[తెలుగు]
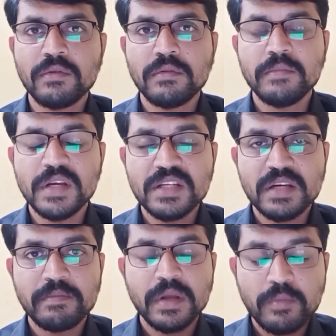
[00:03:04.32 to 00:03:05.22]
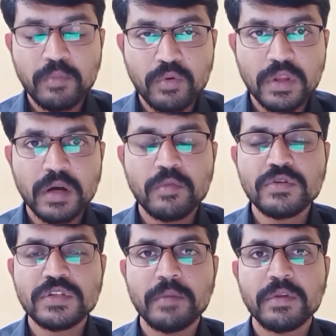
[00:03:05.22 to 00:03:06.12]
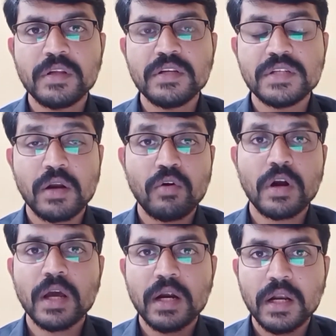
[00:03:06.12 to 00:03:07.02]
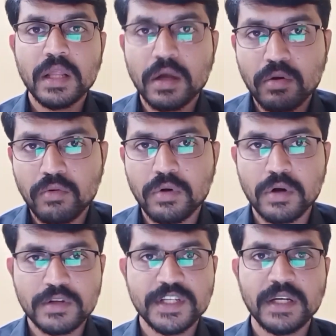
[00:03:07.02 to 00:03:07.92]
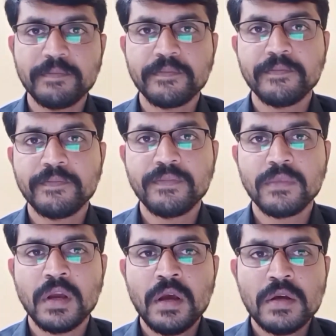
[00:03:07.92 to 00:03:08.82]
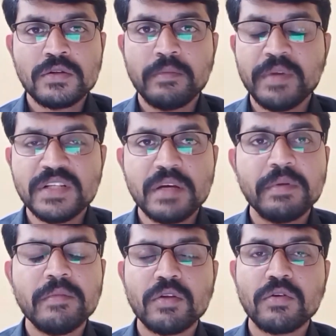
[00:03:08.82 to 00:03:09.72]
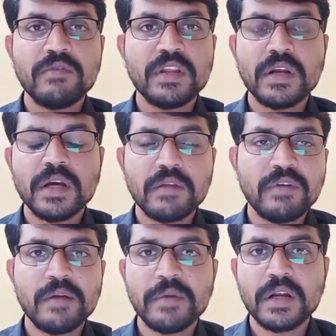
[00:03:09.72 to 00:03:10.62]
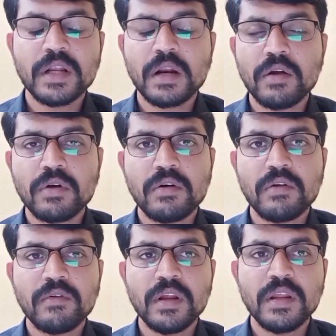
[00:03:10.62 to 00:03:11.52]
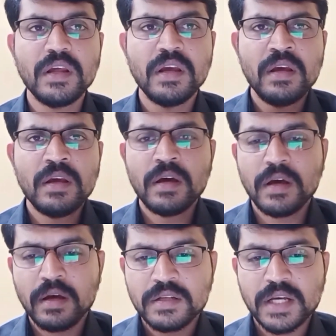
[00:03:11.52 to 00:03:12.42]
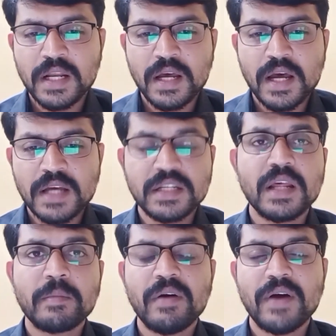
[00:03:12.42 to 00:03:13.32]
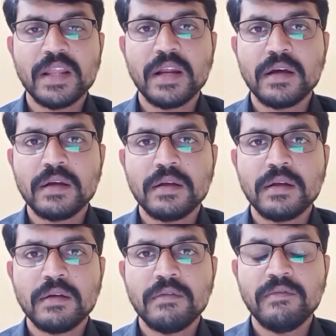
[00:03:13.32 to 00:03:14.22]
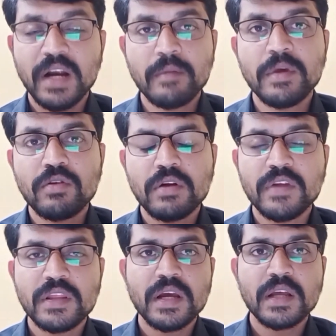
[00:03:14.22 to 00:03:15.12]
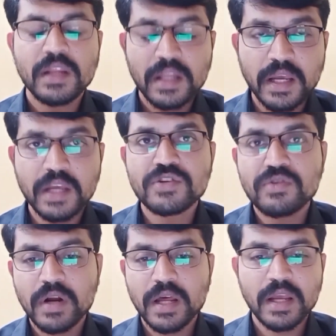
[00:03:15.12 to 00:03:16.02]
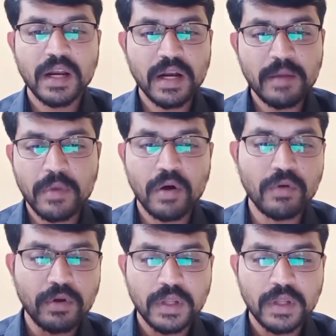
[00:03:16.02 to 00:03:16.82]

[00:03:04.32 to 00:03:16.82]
బీజేపీని పూర్తిగా భూస్థాపితం చేశారు నోటా కంటే తక్కువ ఓట్లు వచ్చాయి సో బీజేపీ మీద ఉన్న వ్యతిరేకత వీళ్ళ మీద టర్న్అవుట్ అవడం అనేది చాలా అసందర్భ వాదన వీళ్ళ మీద ఉన్న వ్యతిరేకతను తగ్గించుకోవడానికి అంటే బాగుంటుంది